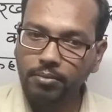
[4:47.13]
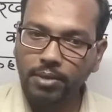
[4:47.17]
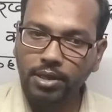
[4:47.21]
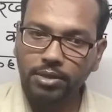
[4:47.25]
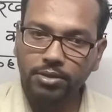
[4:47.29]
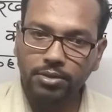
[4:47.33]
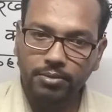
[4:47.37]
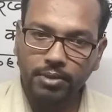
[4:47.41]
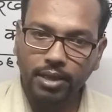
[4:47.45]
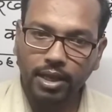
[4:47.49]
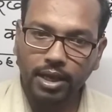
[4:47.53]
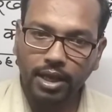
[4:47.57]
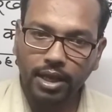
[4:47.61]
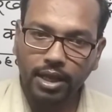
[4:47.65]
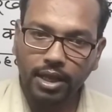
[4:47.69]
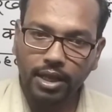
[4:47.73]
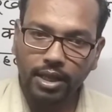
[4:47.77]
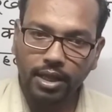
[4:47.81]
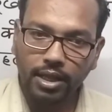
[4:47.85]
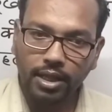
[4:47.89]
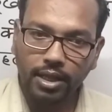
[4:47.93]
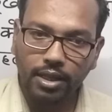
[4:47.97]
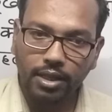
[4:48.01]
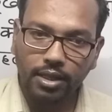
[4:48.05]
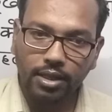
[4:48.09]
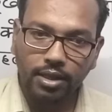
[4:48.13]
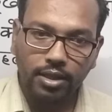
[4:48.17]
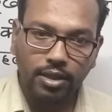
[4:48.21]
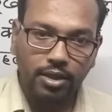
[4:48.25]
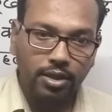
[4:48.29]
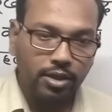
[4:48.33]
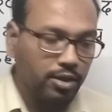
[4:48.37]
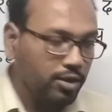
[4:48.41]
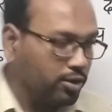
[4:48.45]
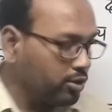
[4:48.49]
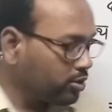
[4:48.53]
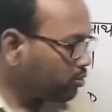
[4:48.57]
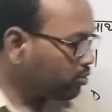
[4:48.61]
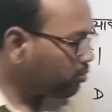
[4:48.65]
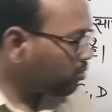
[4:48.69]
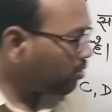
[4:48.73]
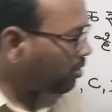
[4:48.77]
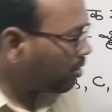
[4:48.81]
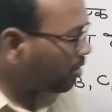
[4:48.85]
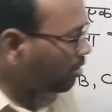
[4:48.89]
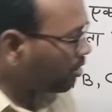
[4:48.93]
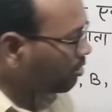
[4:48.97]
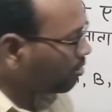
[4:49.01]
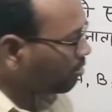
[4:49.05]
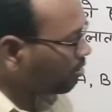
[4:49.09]
क्या समझा रहा है तो
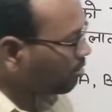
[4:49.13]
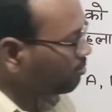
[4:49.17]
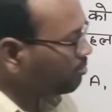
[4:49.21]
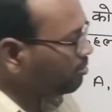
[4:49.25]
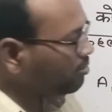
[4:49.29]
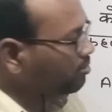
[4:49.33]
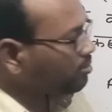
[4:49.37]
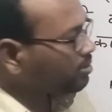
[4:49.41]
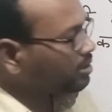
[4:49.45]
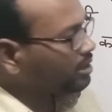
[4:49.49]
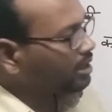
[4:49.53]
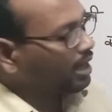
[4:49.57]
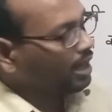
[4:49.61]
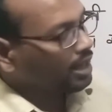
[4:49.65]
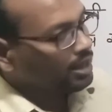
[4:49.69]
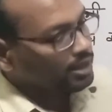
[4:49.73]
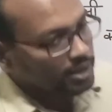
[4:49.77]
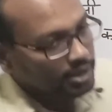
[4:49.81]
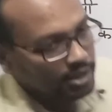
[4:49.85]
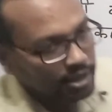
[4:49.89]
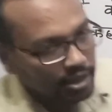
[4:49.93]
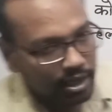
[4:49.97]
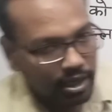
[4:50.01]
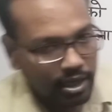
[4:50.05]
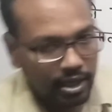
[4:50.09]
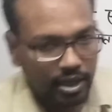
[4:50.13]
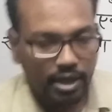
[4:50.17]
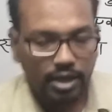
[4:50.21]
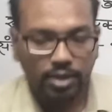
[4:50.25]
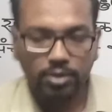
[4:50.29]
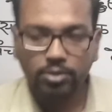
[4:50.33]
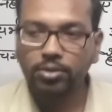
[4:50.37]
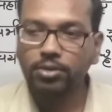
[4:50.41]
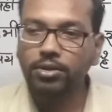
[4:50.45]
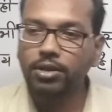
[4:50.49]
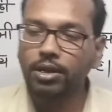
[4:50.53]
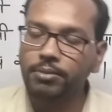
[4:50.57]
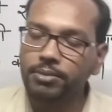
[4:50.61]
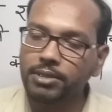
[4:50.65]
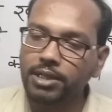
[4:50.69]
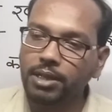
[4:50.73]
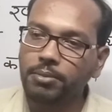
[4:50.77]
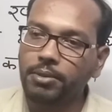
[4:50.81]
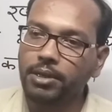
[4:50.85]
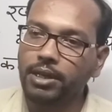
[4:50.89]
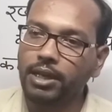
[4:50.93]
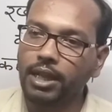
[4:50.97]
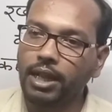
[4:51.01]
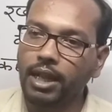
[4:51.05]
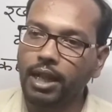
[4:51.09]
अगर क्रम को ध्यान दे रहे हैं तो क्रम से
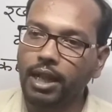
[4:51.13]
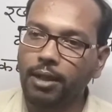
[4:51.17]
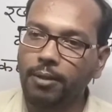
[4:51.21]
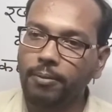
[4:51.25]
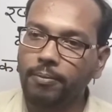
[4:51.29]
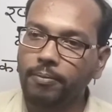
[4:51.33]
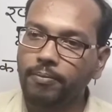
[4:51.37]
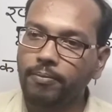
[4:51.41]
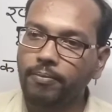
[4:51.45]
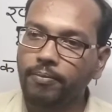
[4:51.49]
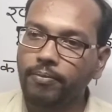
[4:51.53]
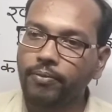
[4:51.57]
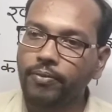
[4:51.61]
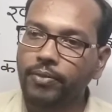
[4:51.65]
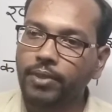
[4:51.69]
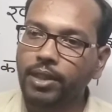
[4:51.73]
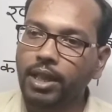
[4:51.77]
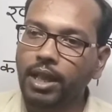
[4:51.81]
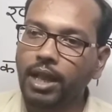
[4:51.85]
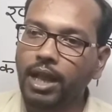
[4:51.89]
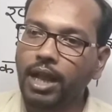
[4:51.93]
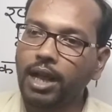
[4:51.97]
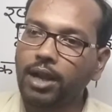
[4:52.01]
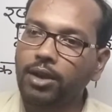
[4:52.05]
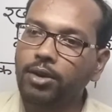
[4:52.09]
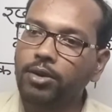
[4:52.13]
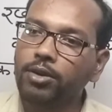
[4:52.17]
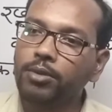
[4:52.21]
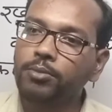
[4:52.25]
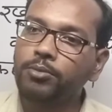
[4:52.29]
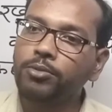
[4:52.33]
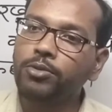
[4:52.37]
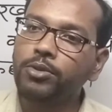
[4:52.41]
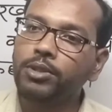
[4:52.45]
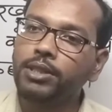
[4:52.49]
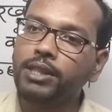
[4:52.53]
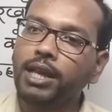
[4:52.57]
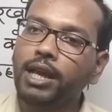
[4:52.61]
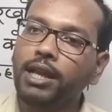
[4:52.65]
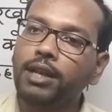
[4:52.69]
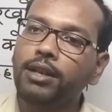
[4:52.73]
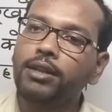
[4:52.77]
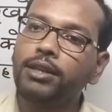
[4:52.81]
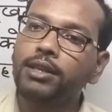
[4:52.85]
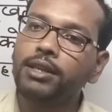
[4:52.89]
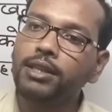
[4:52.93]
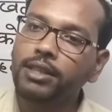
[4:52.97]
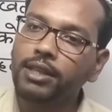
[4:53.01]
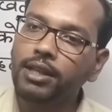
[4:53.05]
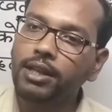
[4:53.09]
बनेगा और क्रम को ध्यान
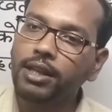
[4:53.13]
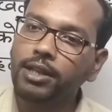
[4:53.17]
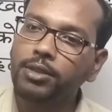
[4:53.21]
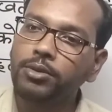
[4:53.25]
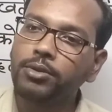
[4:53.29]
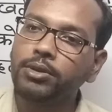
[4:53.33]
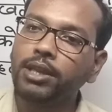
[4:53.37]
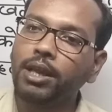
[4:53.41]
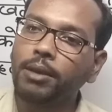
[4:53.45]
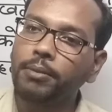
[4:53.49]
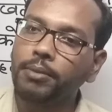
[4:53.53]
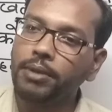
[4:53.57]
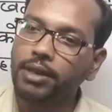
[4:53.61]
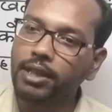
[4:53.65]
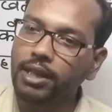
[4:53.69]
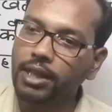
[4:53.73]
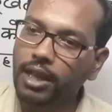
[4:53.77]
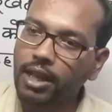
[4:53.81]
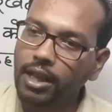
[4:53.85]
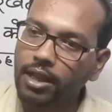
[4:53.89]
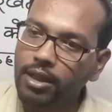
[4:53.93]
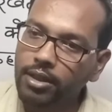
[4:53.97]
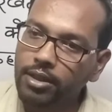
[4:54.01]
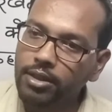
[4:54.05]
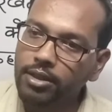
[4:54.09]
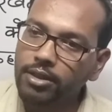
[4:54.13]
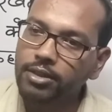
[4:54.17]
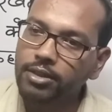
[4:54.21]
नहीं दे रहे हैं तो क्या बनेगा